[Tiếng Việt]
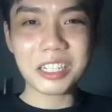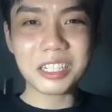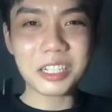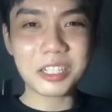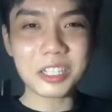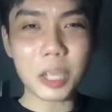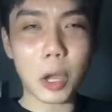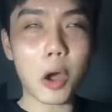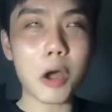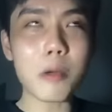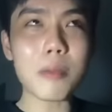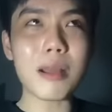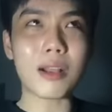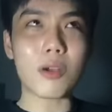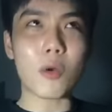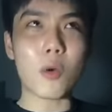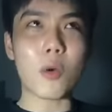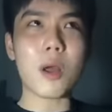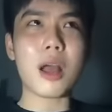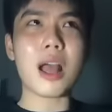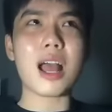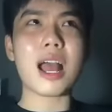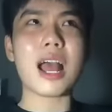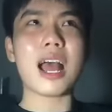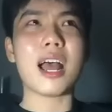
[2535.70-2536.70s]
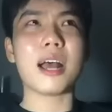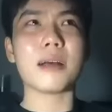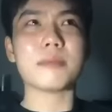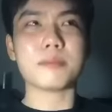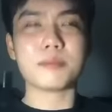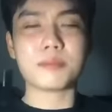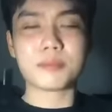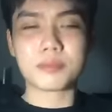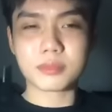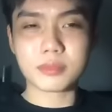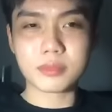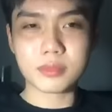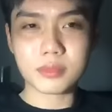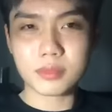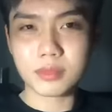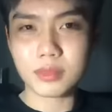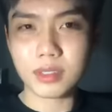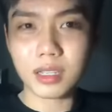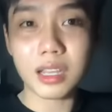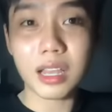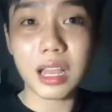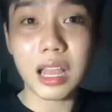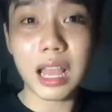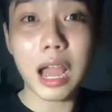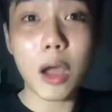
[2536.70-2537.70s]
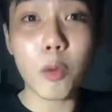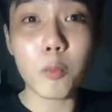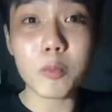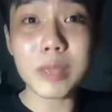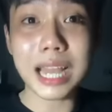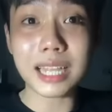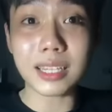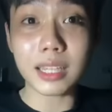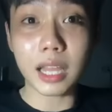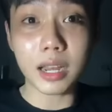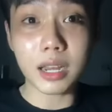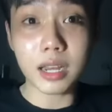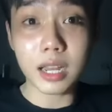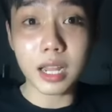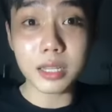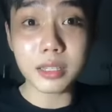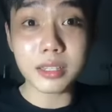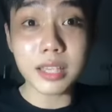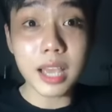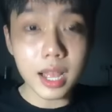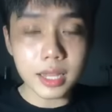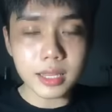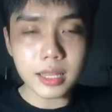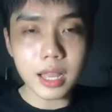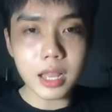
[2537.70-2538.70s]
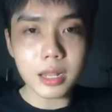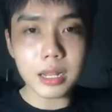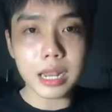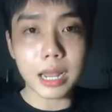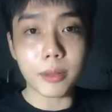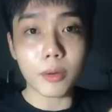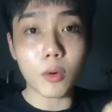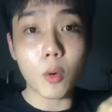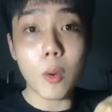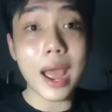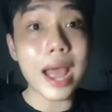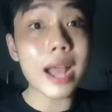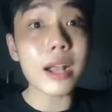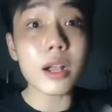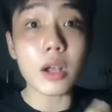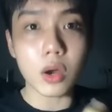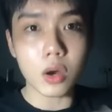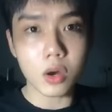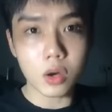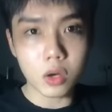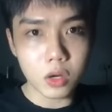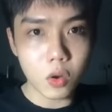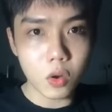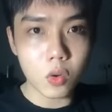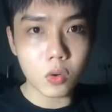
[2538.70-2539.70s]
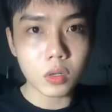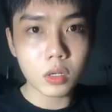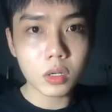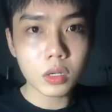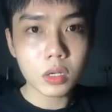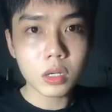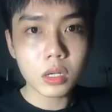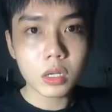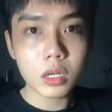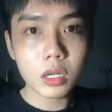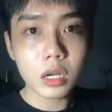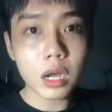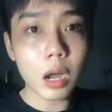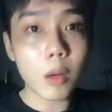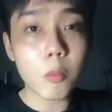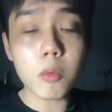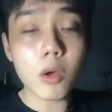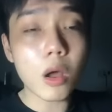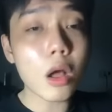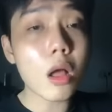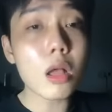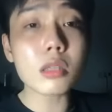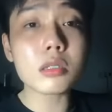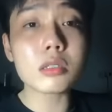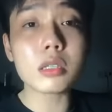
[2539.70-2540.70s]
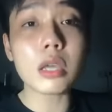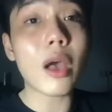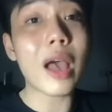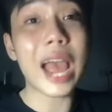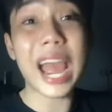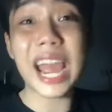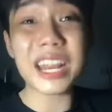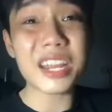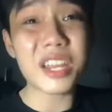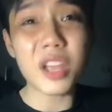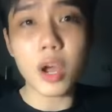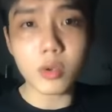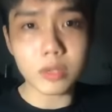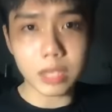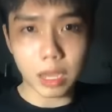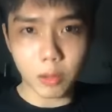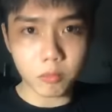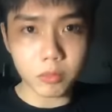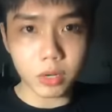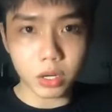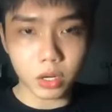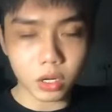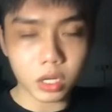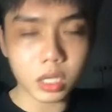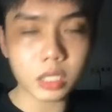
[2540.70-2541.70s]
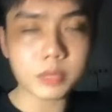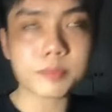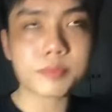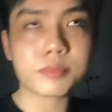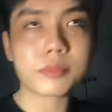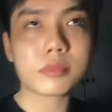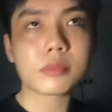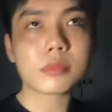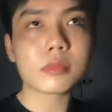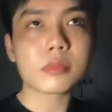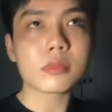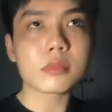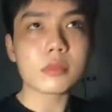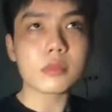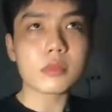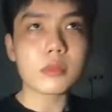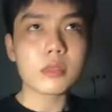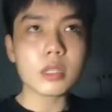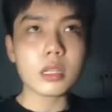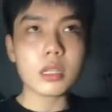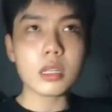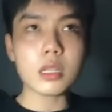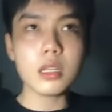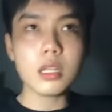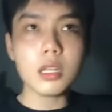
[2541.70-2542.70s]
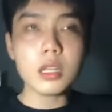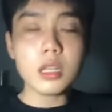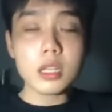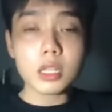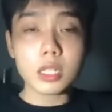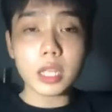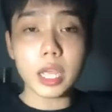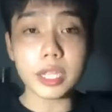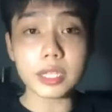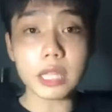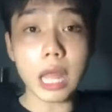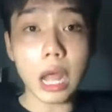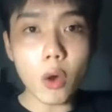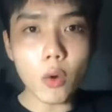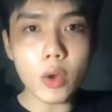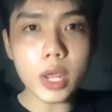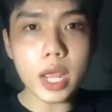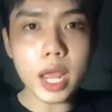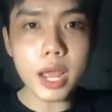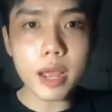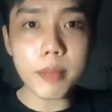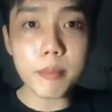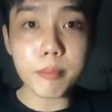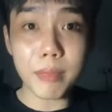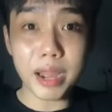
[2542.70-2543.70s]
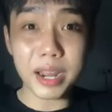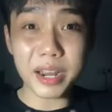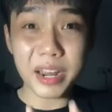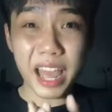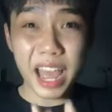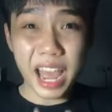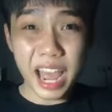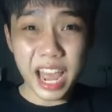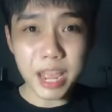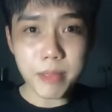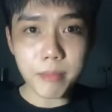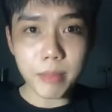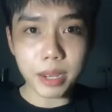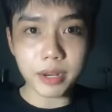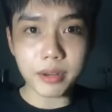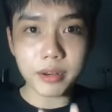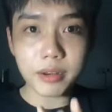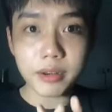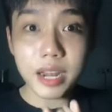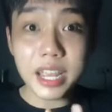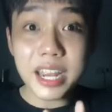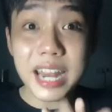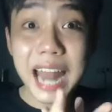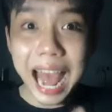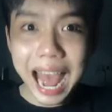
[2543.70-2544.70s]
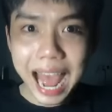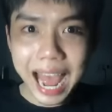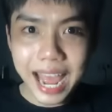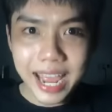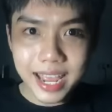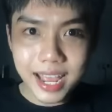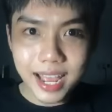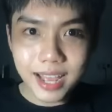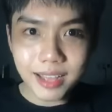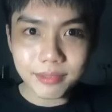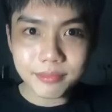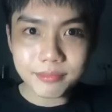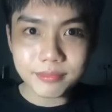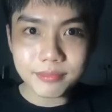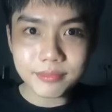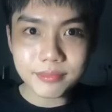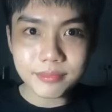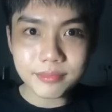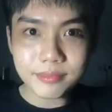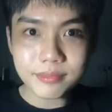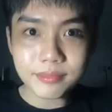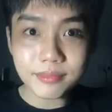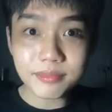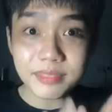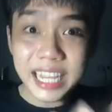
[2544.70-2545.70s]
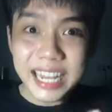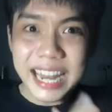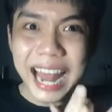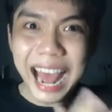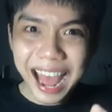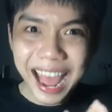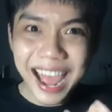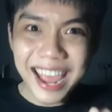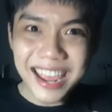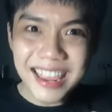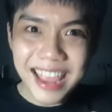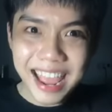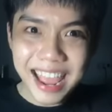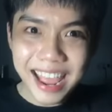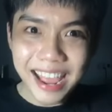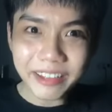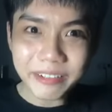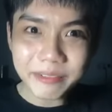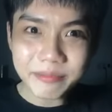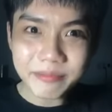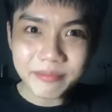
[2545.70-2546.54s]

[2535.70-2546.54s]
chỗ mà của à, ông gia thịnh nó chết đó là khóa cửa luôn không có cho ai vô trọng nữa thì tối á mà để mà đi đái á đi đái nha